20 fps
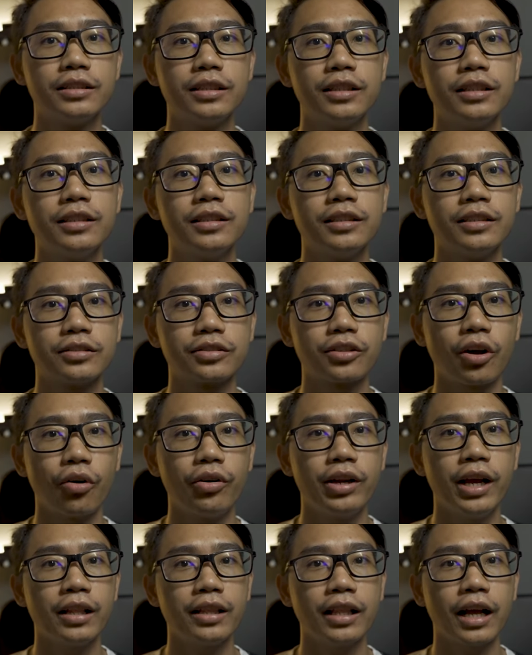ซึ่งสอง
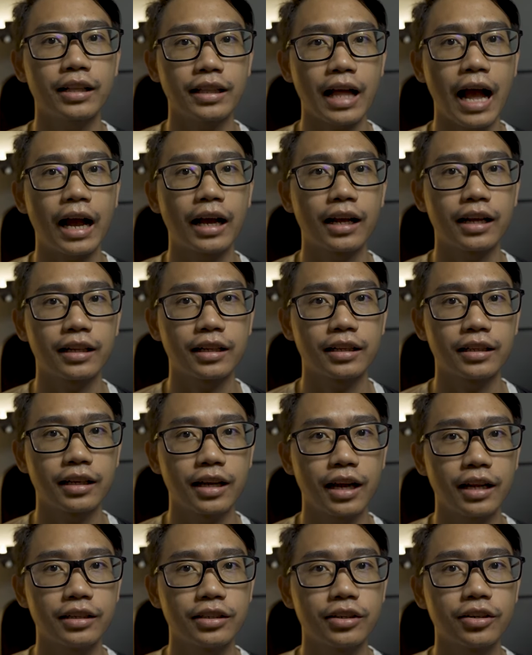เนี้ยแตกต่าง
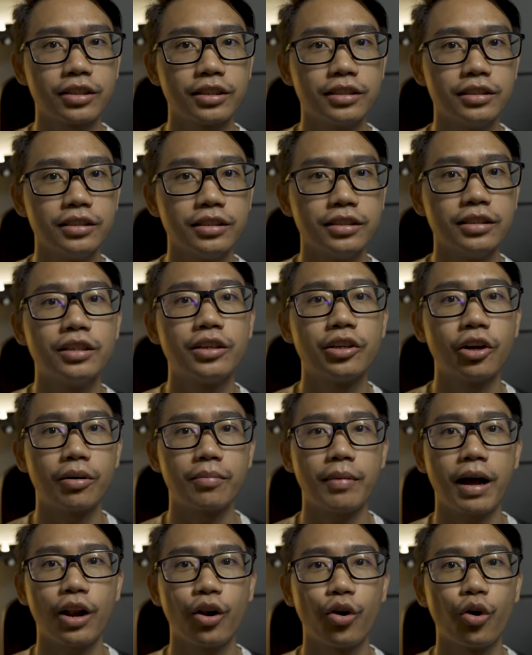กันก็คือนอน
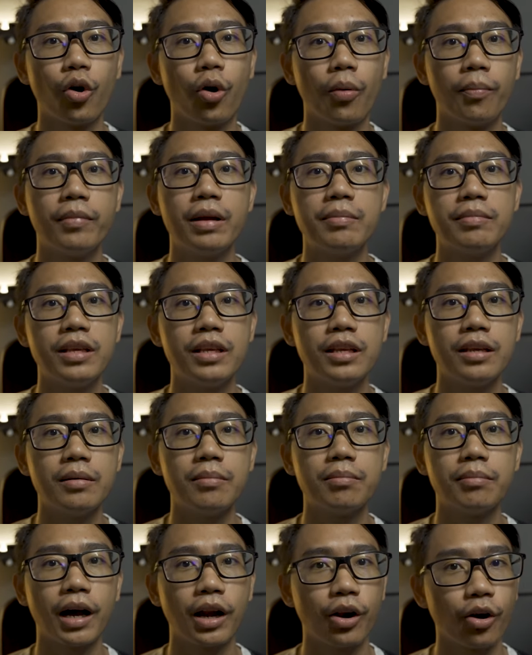บาโลไม่มี
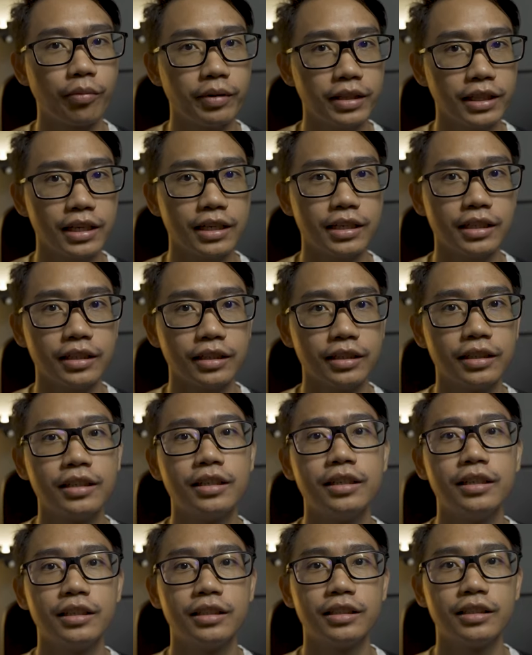บาโลมิเตอร์
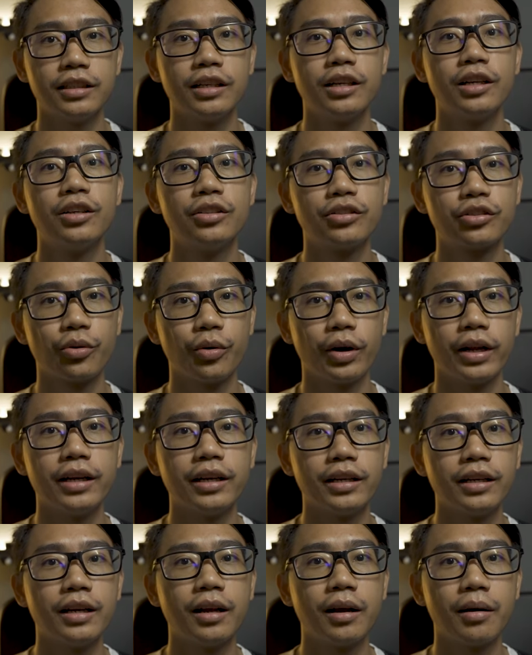ส่วน
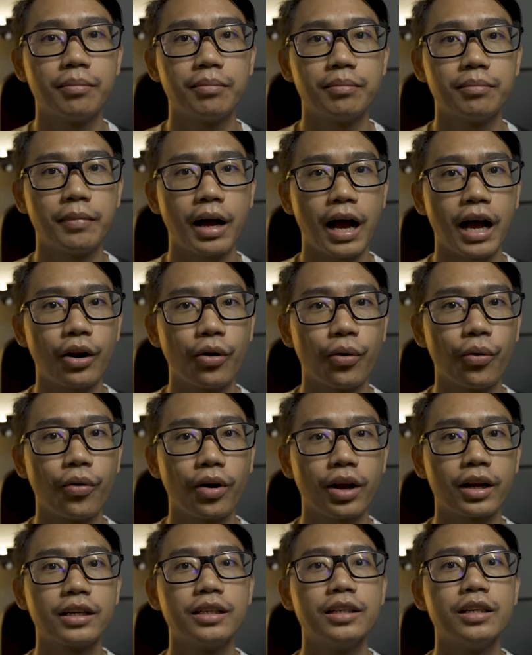บาโล
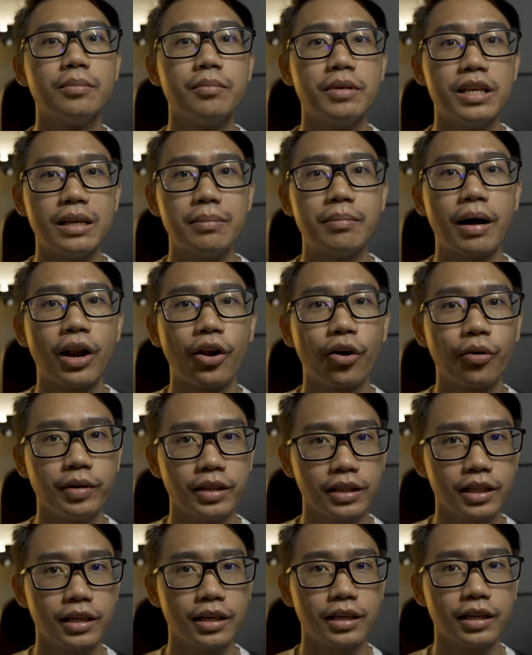ก็คือมีบาโล
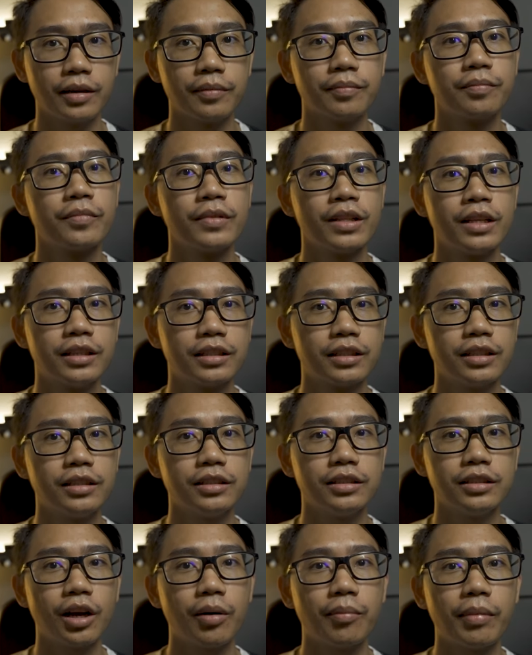มิเตอร์ซึ่ง
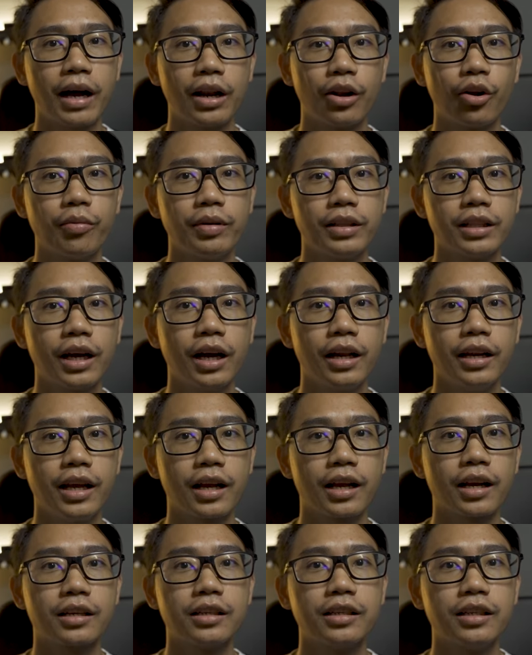เจ้าบาโลมิเตอร์เนี้
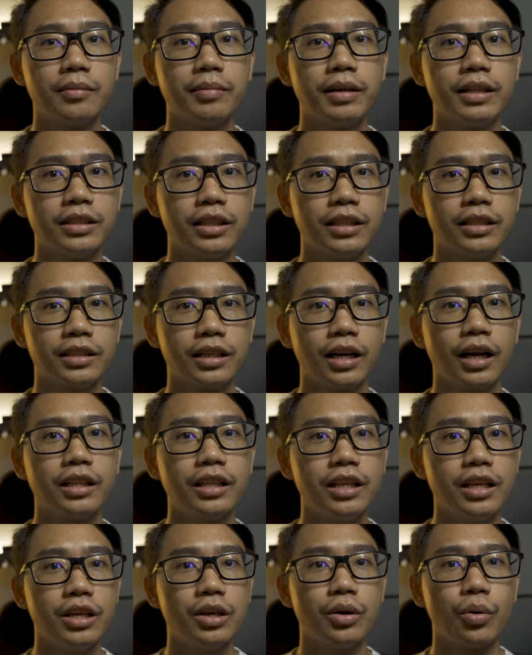ยก็คือเป็นเซนเตอร์
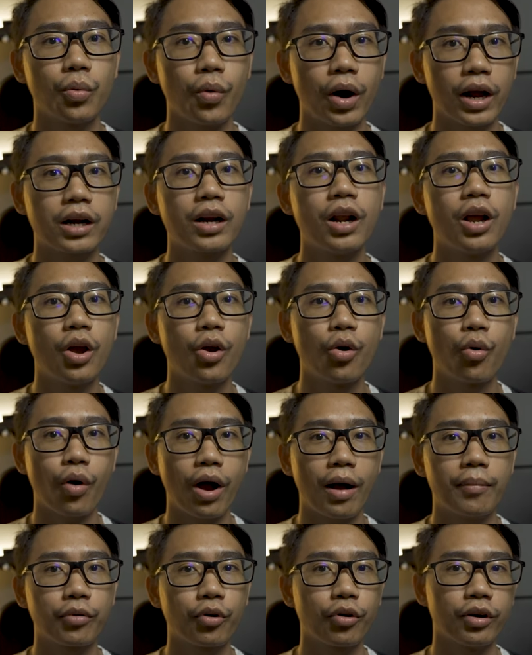ที่วัดค
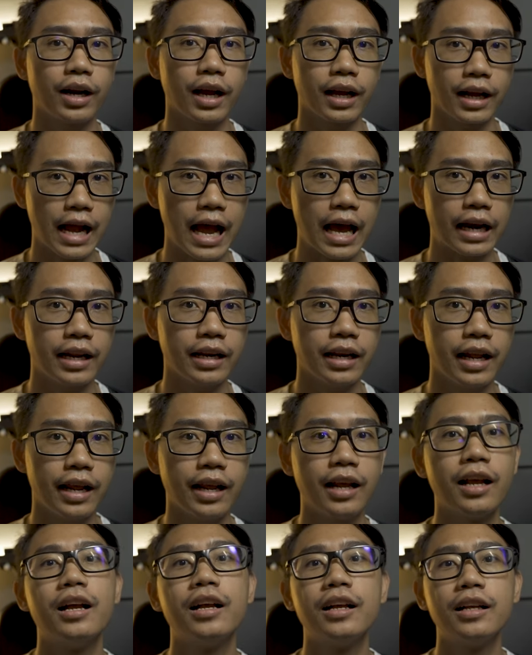วามกดอากาศนั่นเอ
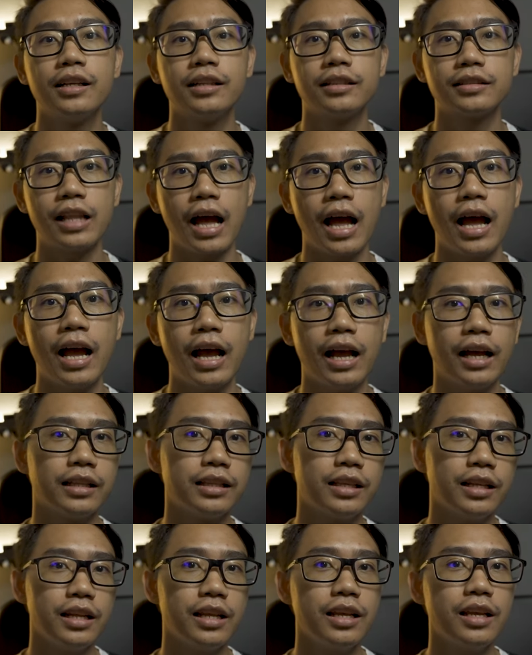ง แต่
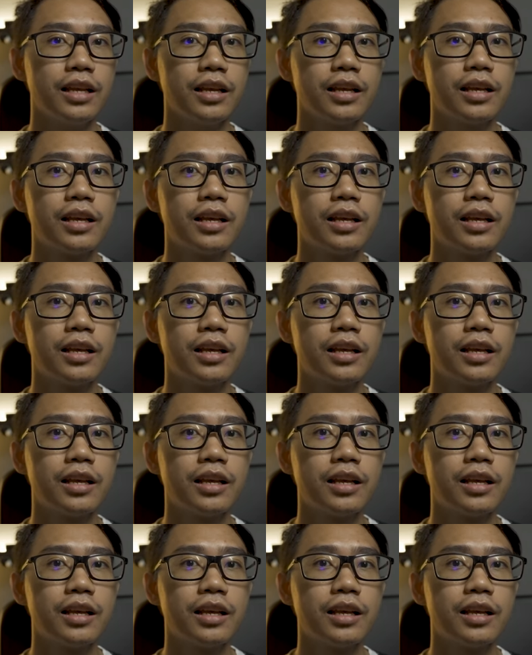ทีนี้